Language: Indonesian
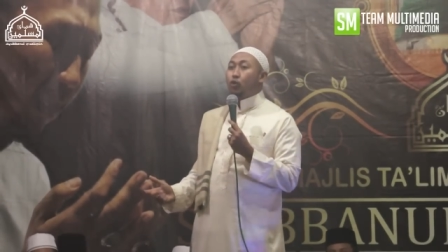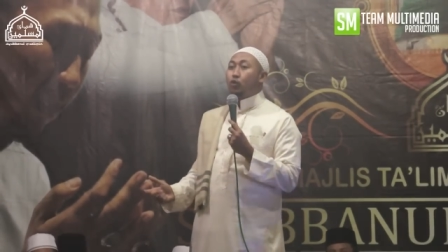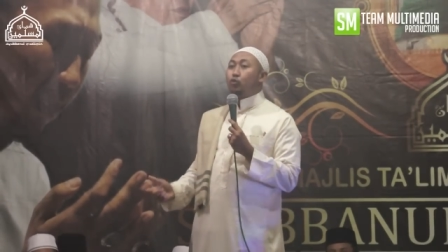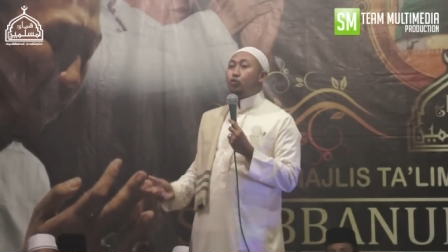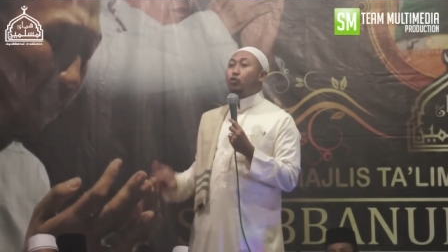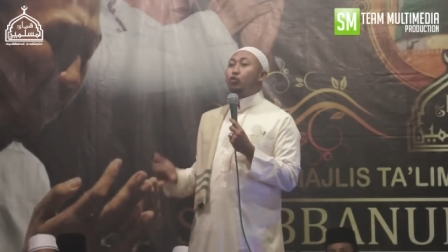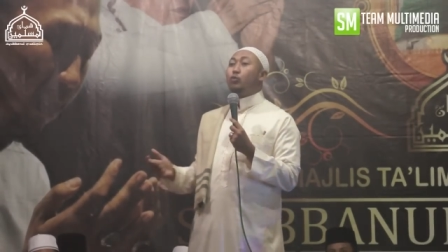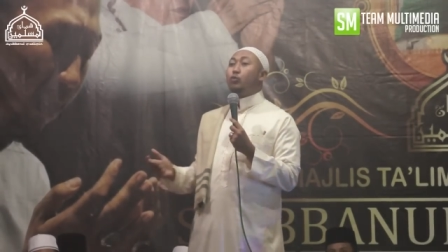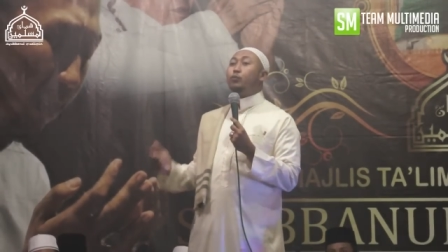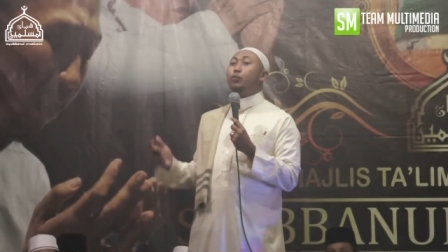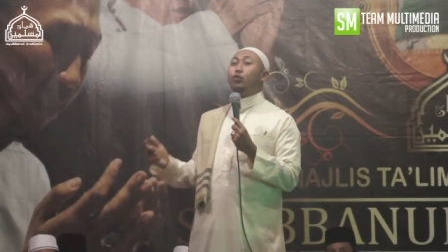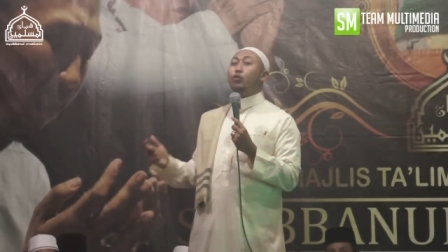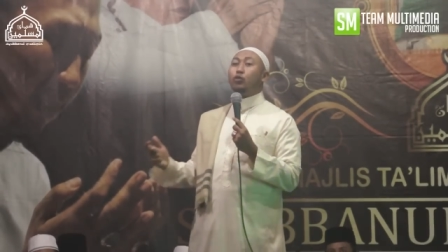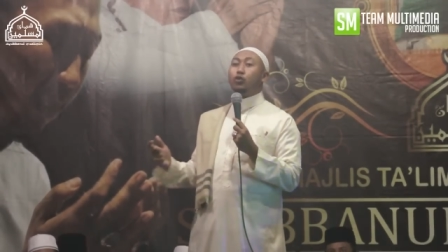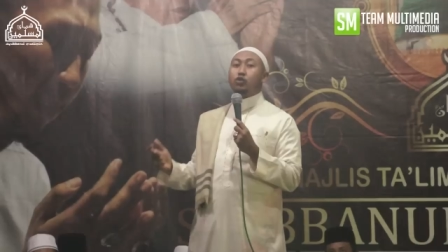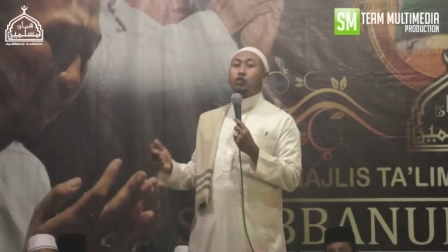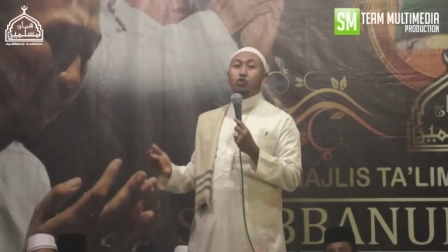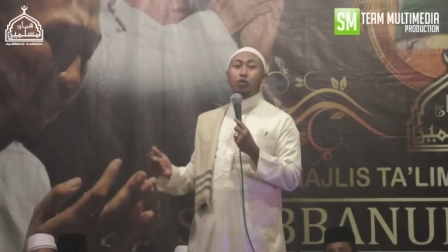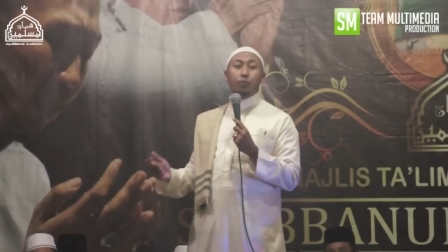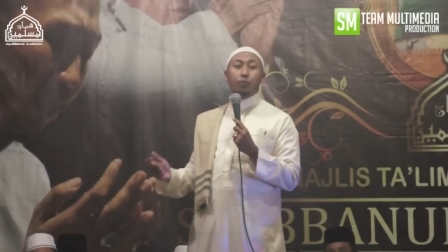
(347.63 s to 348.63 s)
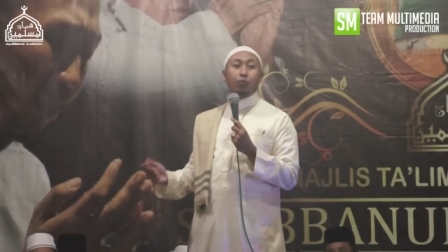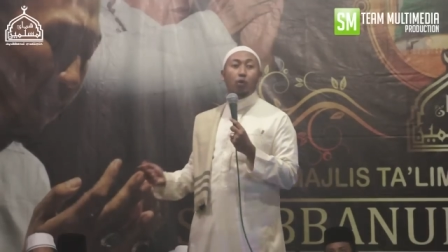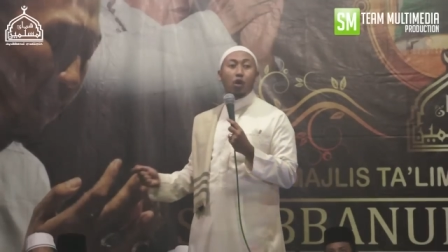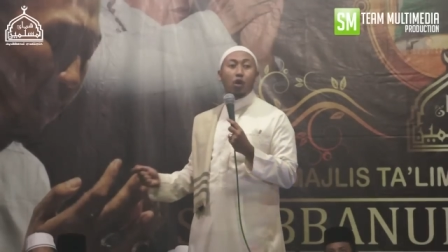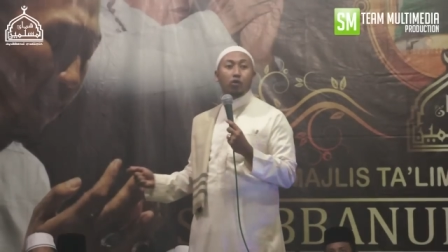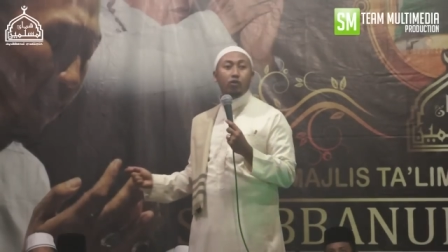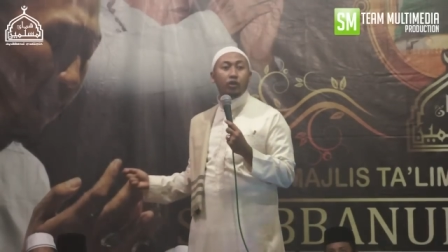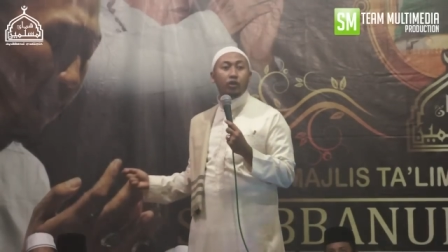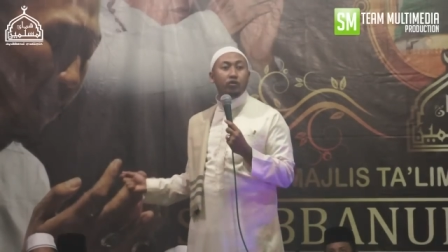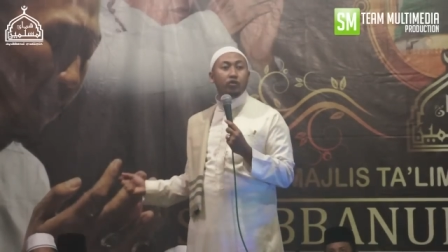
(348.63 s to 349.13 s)
Dari belis so
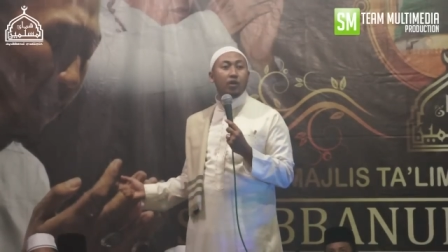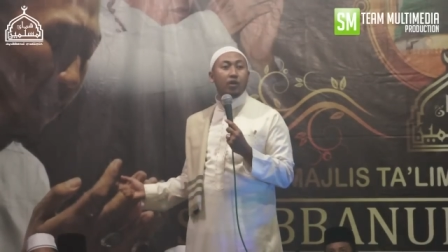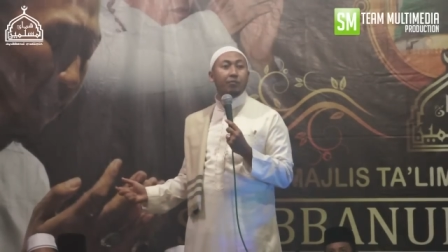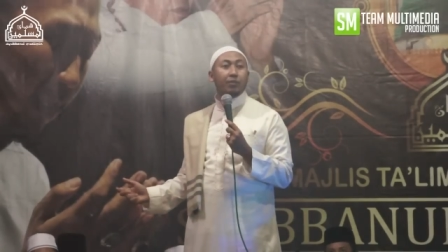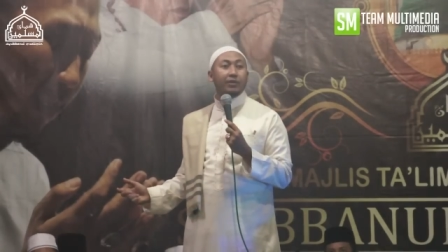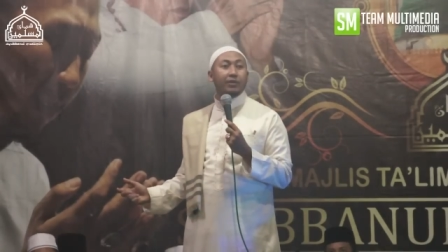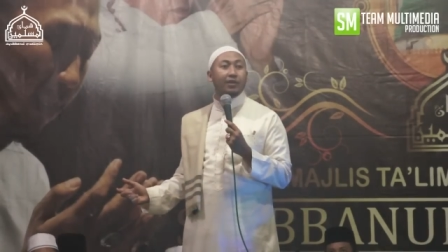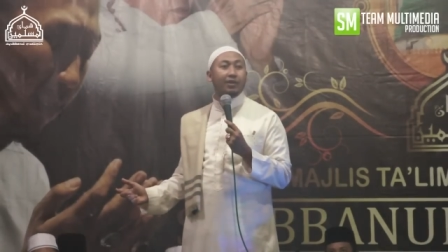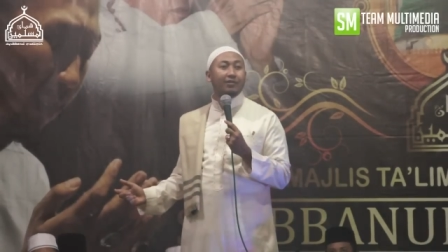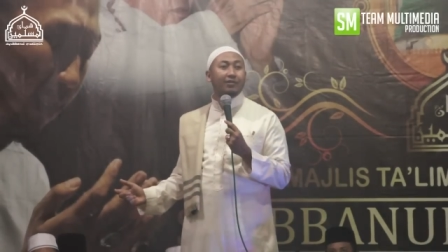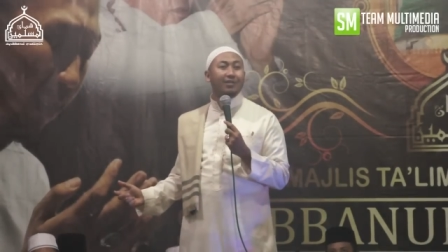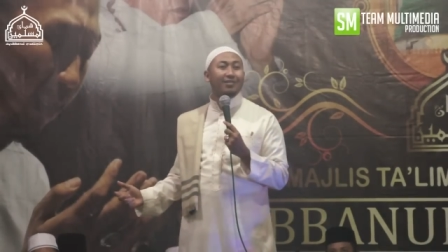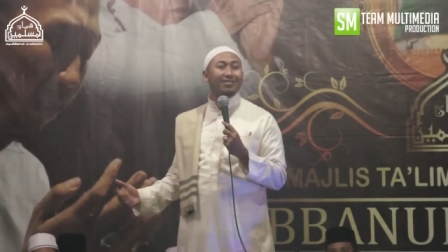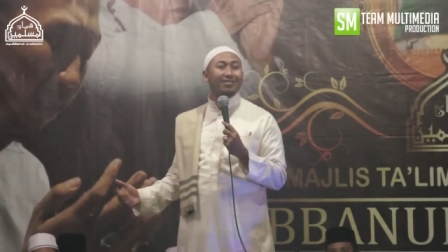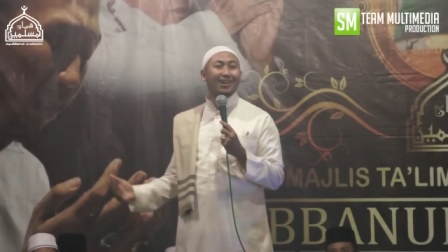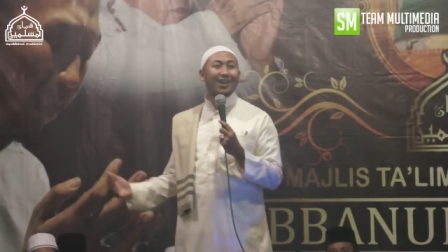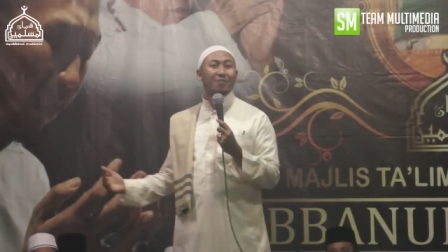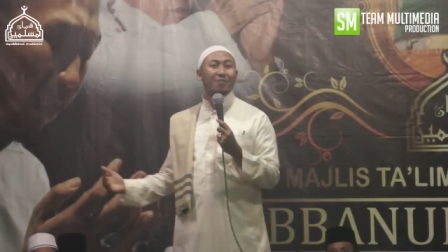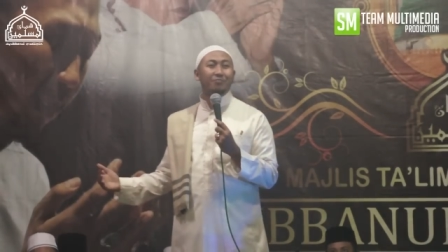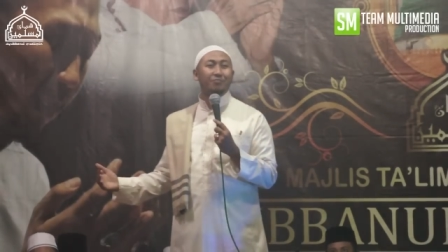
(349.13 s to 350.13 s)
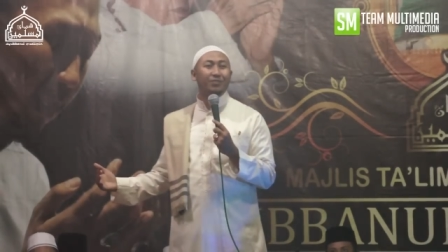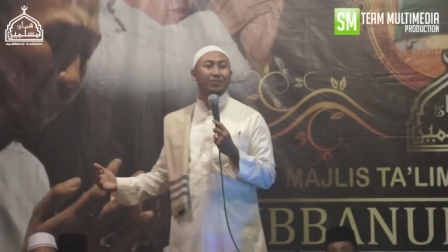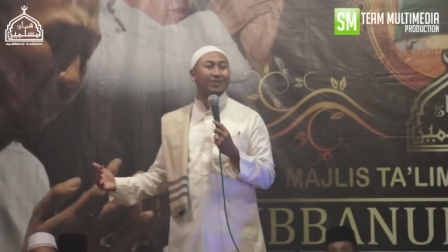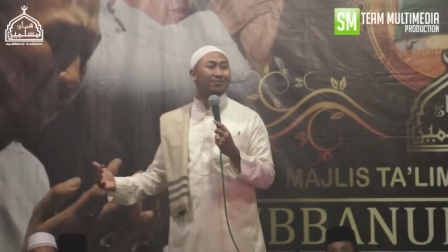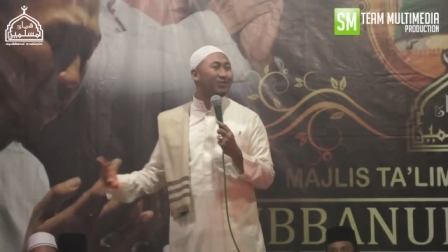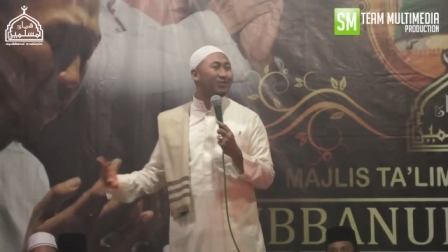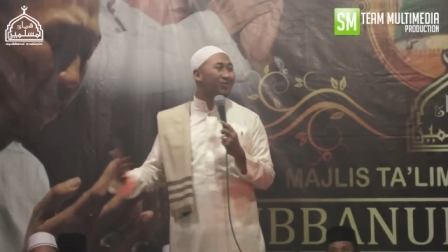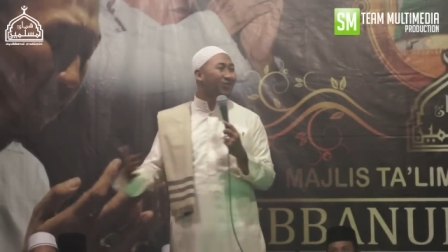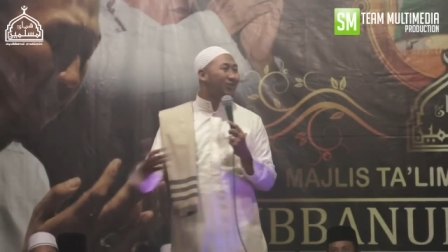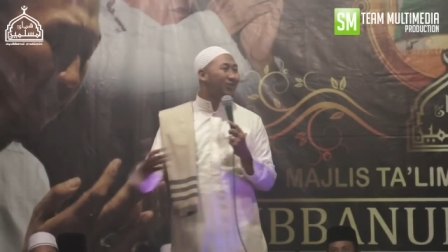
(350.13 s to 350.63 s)
banget nyampatakin lampes
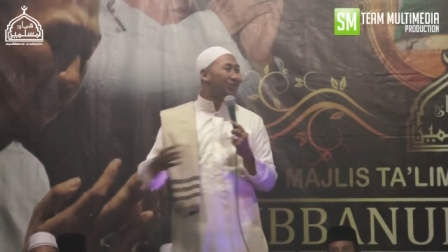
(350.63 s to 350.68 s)
masuk